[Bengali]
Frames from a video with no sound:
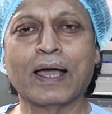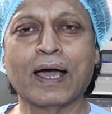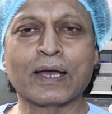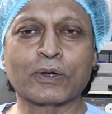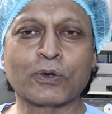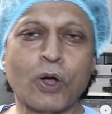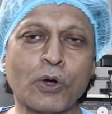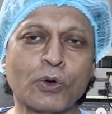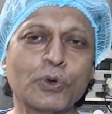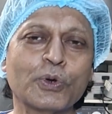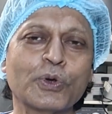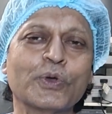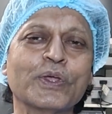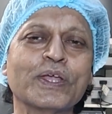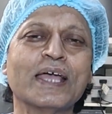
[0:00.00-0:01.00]
আর
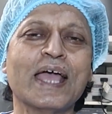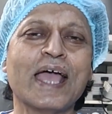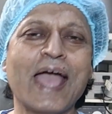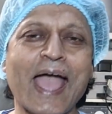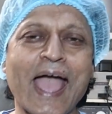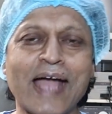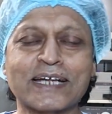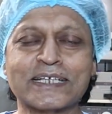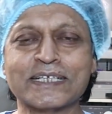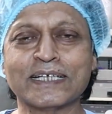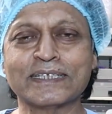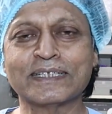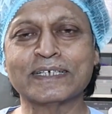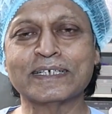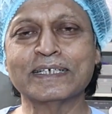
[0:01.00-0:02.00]
কখনোই
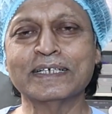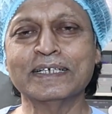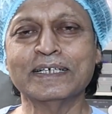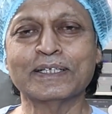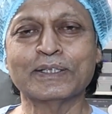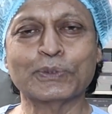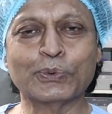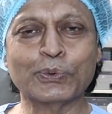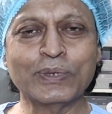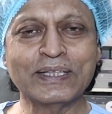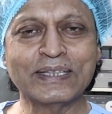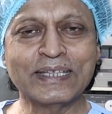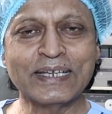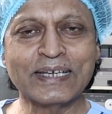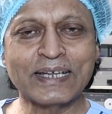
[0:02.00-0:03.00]
একসাথে দুই
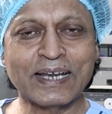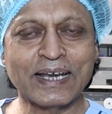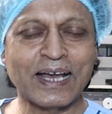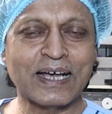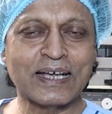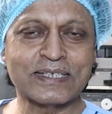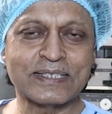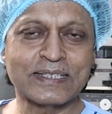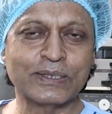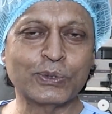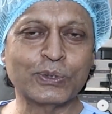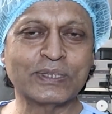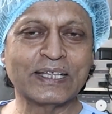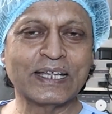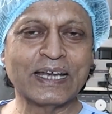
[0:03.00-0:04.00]
তিন গ্লাস
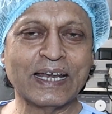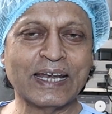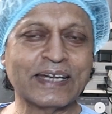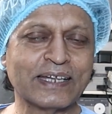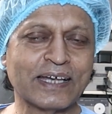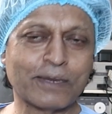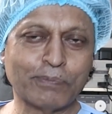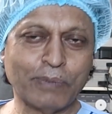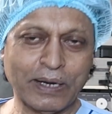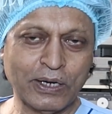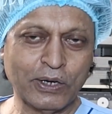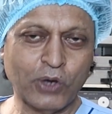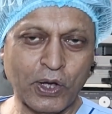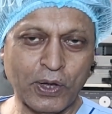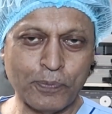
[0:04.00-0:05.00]
দুই তিন লিটার পানি
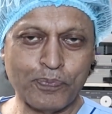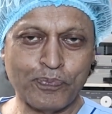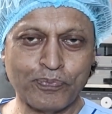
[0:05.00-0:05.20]
নয়